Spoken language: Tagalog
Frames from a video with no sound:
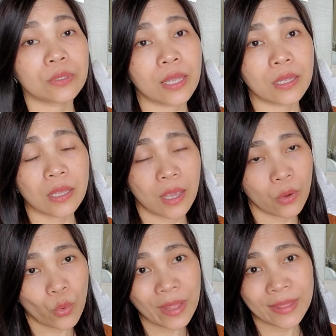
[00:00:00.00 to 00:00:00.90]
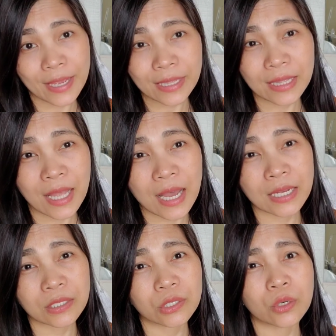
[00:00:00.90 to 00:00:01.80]
hotel, eh, one night
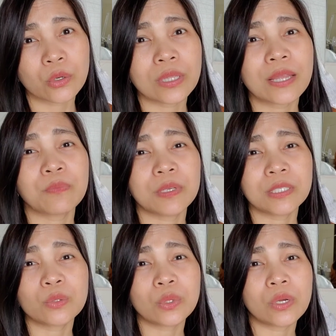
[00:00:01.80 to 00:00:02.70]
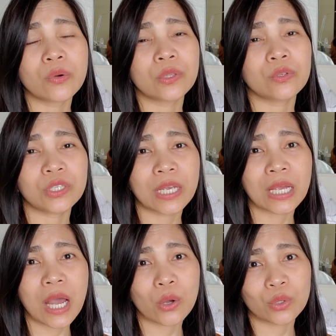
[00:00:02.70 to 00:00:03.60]
lang. So, that means we're going to
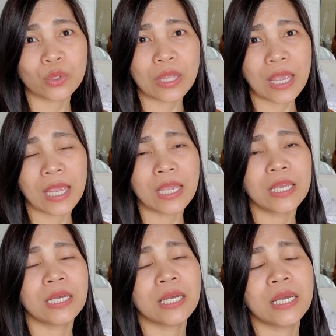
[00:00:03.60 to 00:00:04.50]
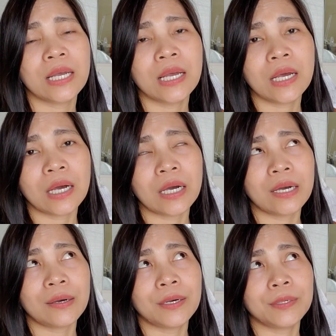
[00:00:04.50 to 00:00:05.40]
check out today
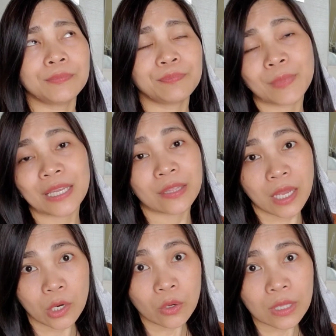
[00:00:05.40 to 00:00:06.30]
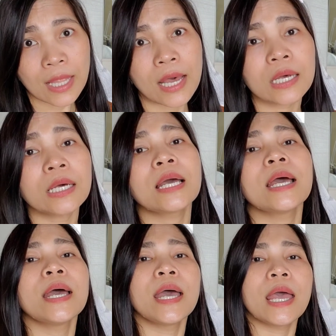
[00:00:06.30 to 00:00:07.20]
um, by 10 o'clock.
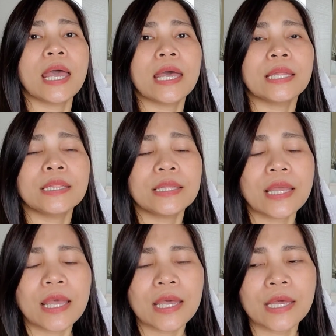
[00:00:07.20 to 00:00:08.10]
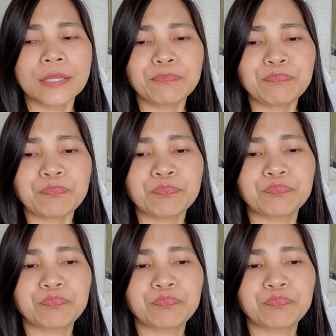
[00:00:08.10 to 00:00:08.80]
And then,